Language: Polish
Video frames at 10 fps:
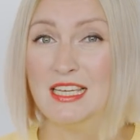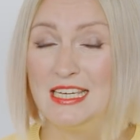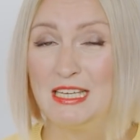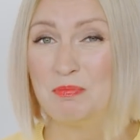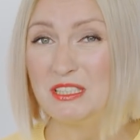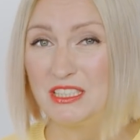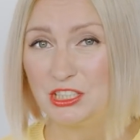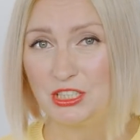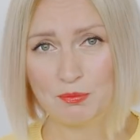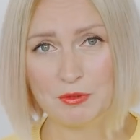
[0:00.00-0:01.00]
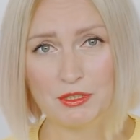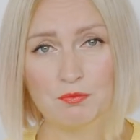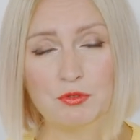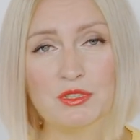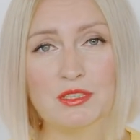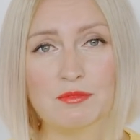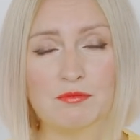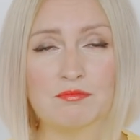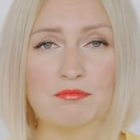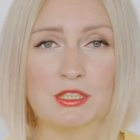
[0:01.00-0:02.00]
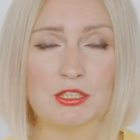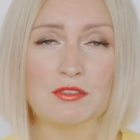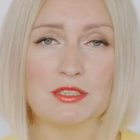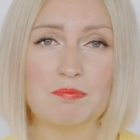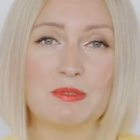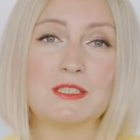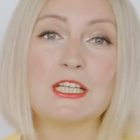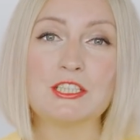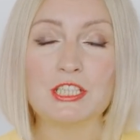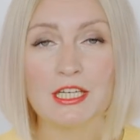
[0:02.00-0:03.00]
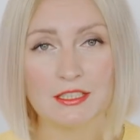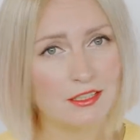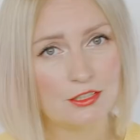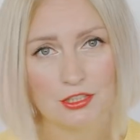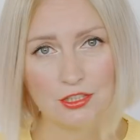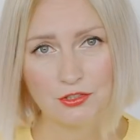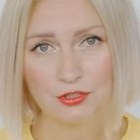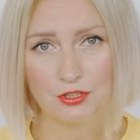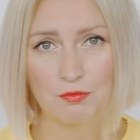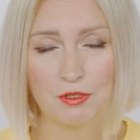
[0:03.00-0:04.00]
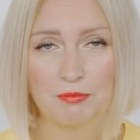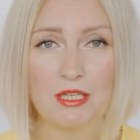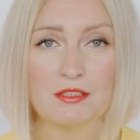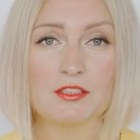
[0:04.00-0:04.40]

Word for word: Lipiec i sierpień to były miesiące beznadziejne, jeśli chodzi o premiery.